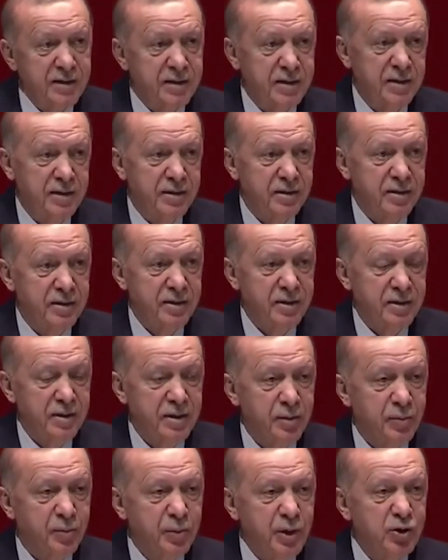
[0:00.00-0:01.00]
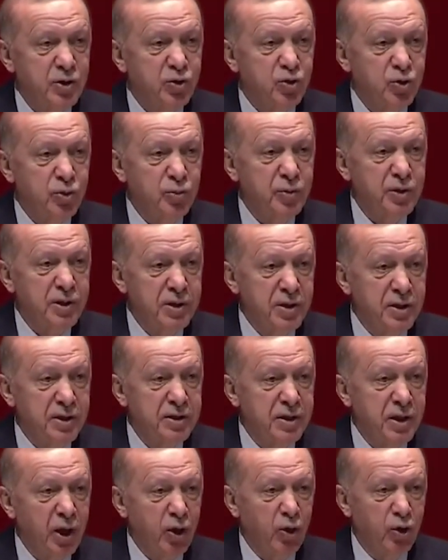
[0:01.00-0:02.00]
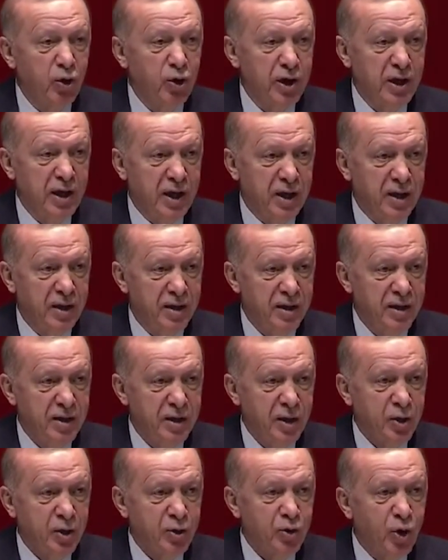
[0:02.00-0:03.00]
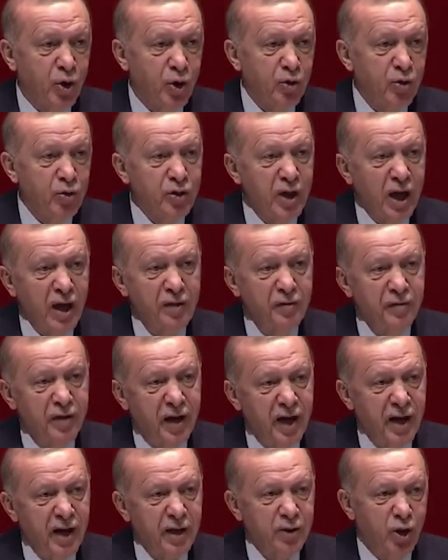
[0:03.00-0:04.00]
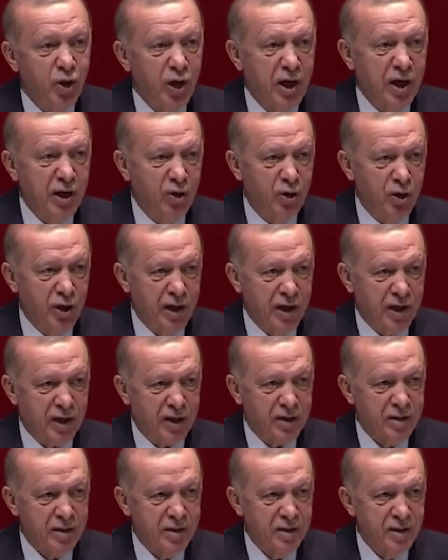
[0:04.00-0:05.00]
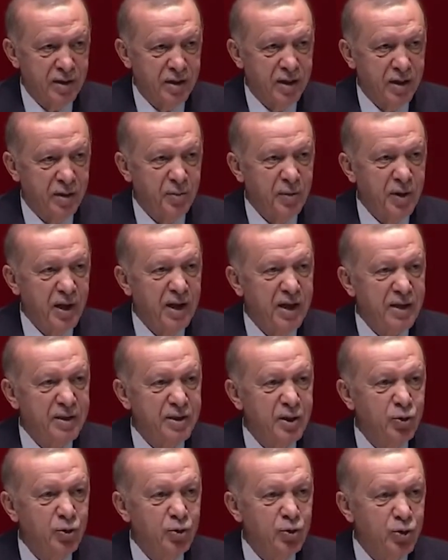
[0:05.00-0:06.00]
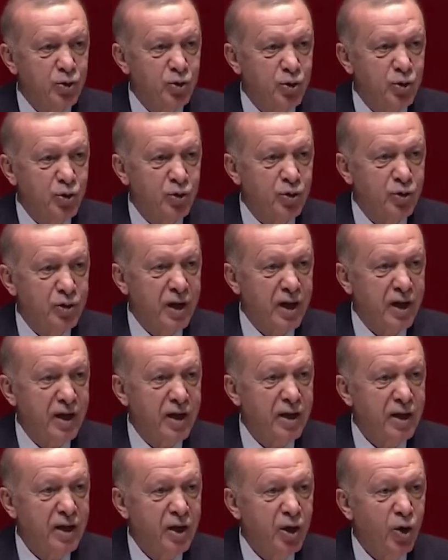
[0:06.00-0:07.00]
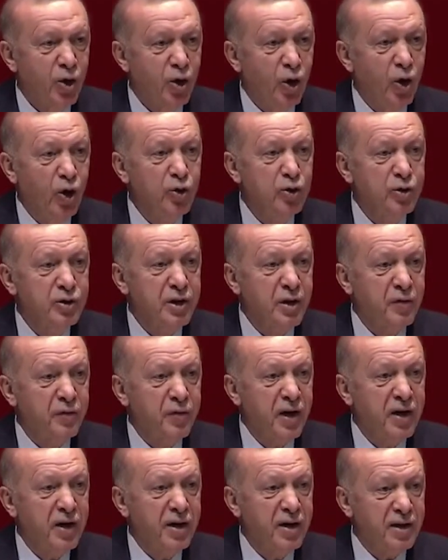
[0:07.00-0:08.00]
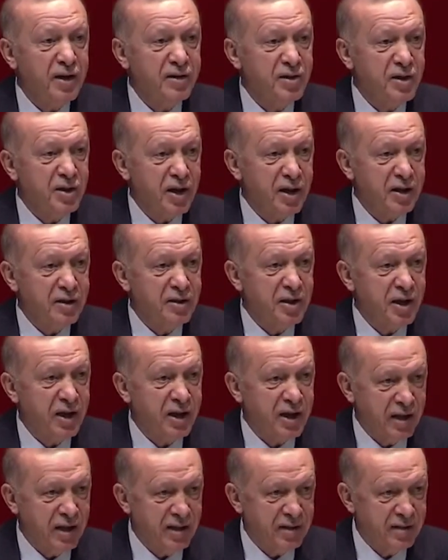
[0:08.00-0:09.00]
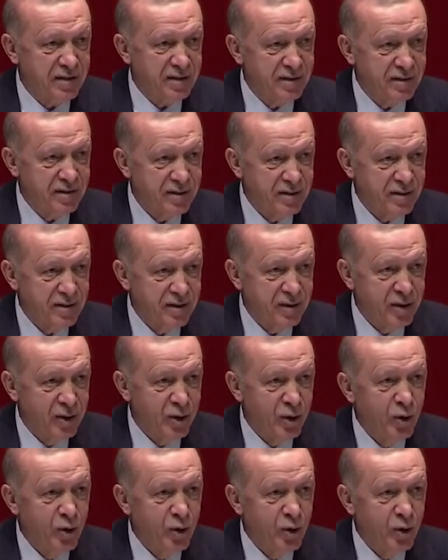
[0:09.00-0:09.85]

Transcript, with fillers: Velhasıl biz Cum Kılıçdaroğlu ile doğrudan veya dolaylı olarak milletin huzurunda on defa karşı karşıya geldik.